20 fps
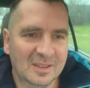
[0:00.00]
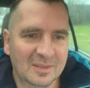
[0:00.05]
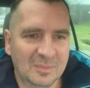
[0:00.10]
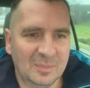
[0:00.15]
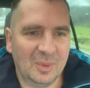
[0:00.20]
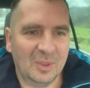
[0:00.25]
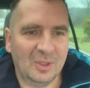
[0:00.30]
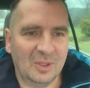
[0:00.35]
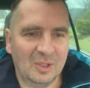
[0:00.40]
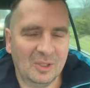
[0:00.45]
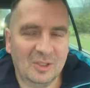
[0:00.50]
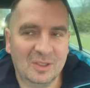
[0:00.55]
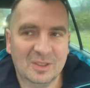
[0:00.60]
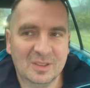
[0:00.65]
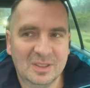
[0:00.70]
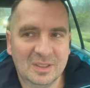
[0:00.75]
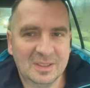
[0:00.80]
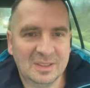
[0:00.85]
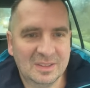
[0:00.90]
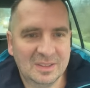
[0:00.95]
Bo
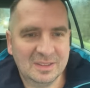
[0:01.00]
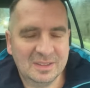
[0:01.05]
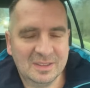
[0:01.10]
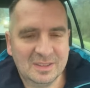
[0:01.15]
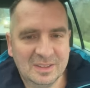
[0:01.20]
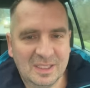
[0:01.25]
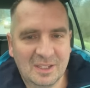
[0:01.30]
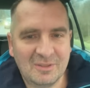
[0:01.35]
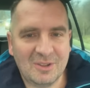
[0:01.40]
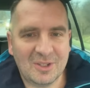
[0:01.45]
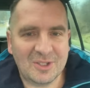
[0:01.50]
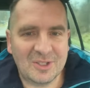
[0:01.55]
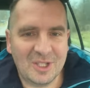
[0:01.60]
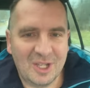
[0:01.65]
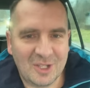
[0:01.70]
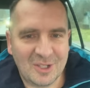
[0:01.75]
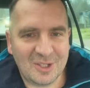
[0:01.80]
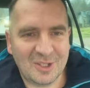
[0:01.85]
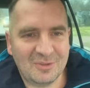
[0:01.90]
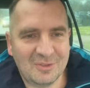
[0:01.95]

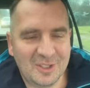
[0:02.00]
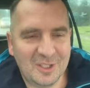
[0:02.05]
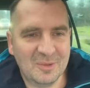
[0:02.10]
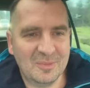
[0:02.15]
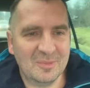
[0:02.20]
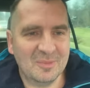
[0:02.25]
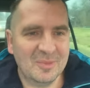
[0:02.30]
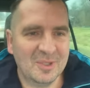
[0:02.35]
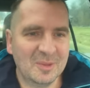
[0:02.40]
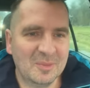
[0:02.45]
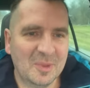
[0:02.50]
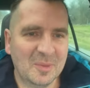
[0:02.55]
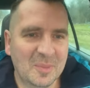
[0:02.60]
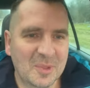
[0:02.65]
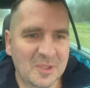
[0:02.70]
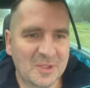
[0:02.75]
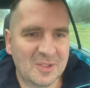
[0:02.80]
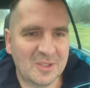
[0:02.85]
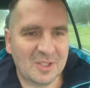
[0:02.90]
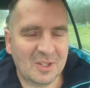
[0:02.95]
najważniejsze w tym, by
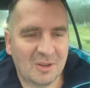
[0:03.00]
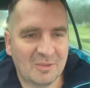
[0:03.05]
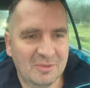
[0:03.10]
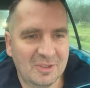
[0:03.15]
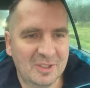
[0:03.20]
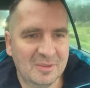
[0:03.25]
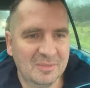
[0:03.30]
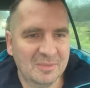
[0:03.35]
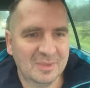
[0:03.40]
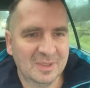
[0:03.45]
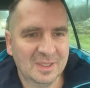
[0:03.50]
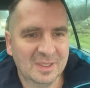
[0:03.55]
być zdrowym,